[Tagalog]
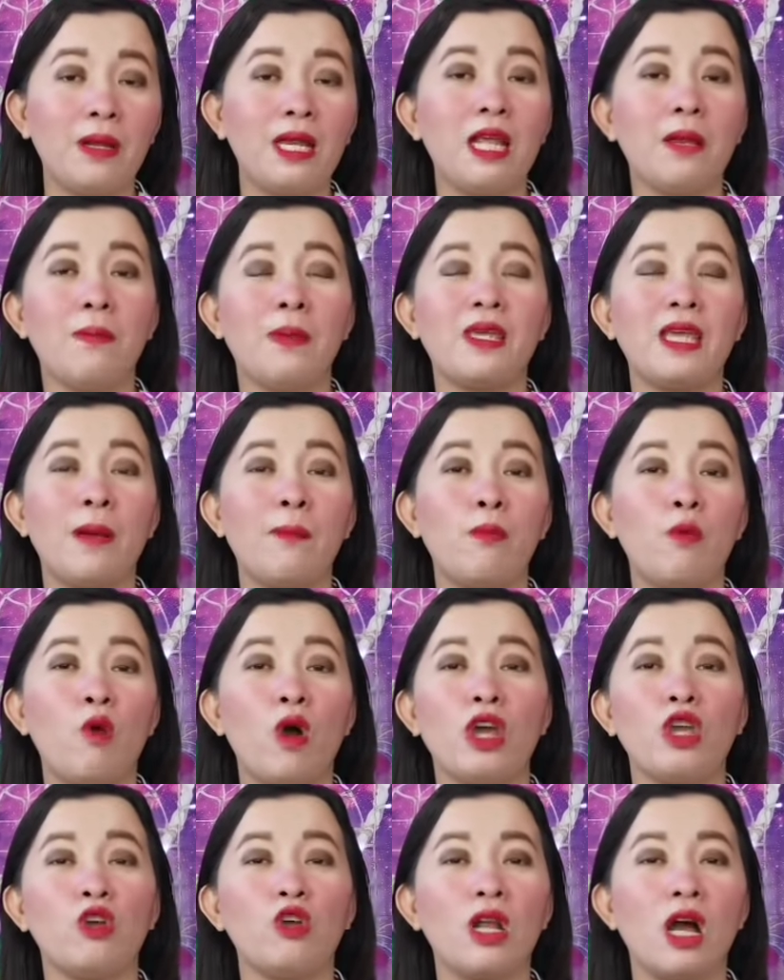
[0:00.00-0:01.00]
Binibigyan
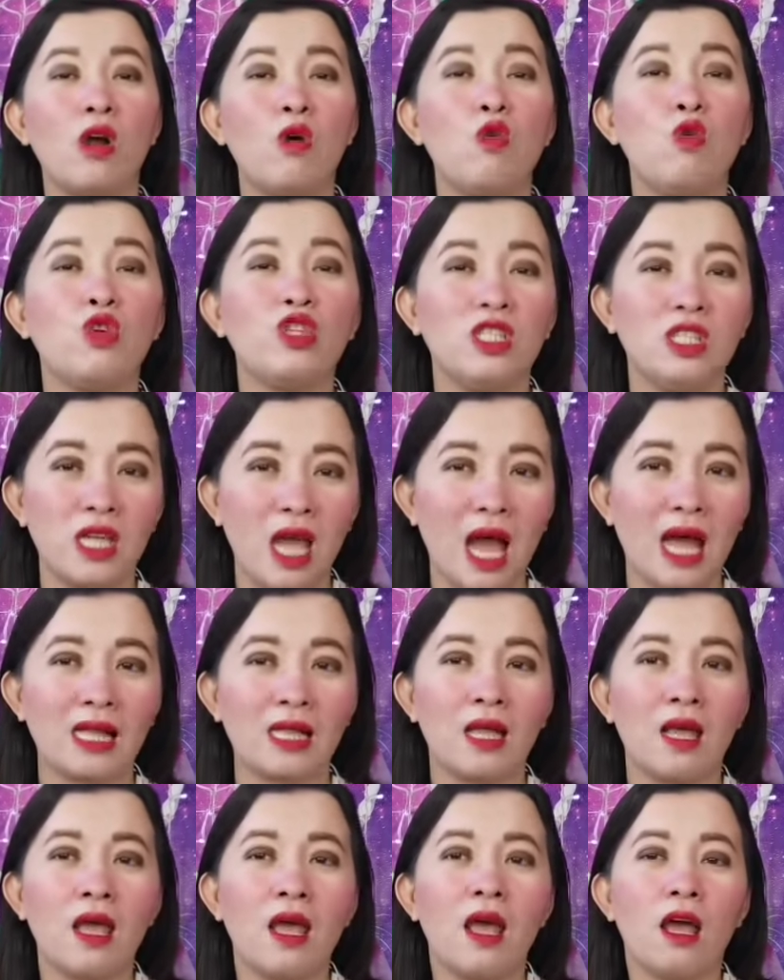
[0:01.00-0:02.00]
po kayo ng
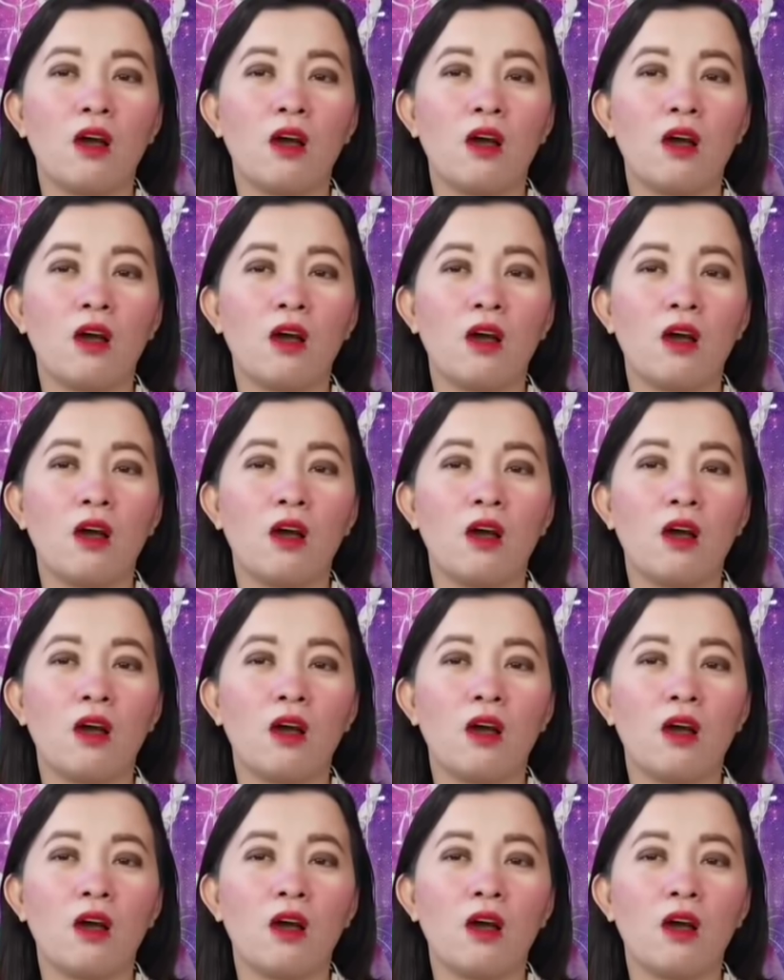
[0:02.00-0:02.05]
hudyat.